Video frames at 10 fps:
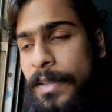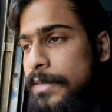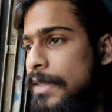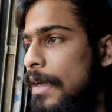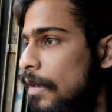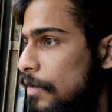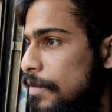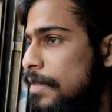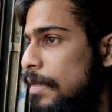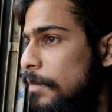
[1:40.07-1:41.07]
গাড়িটা দাঁড়ালো
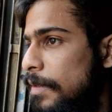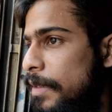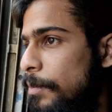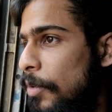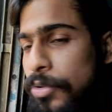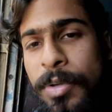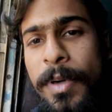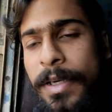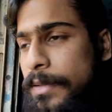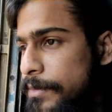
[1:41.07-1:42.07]
হচ্ছে আমাদের
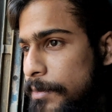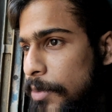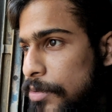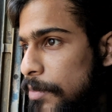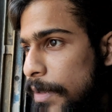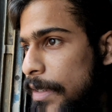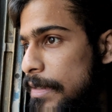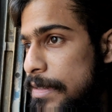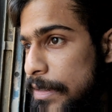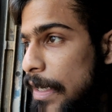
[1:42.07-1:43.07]
বর্ধমান বর্ধমানে
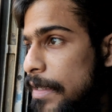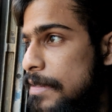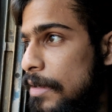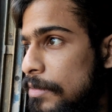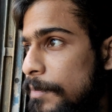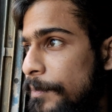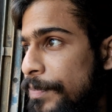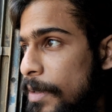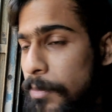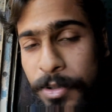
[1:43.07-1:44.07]
এসছে দাঁড়িয়েছে আমি
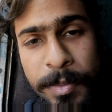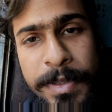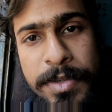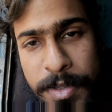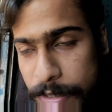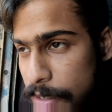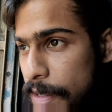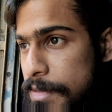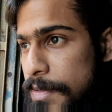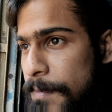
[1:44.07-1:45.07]
বর্ধমান
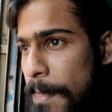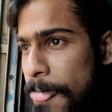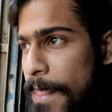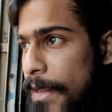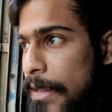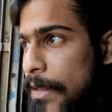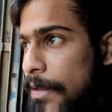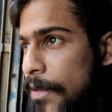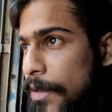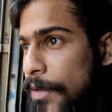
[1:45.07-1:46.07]
জংশনে আছে
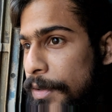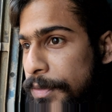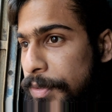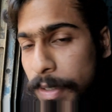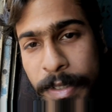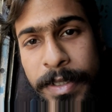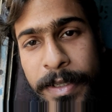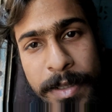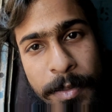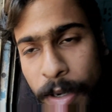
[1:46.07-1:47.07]
তো এখান
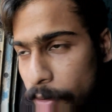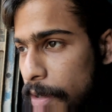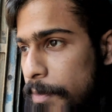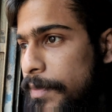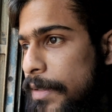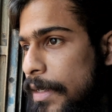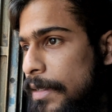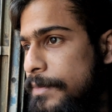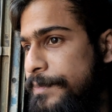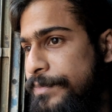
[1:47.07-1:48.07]
থেকে যাবো হাওড়া বেসিক্যালি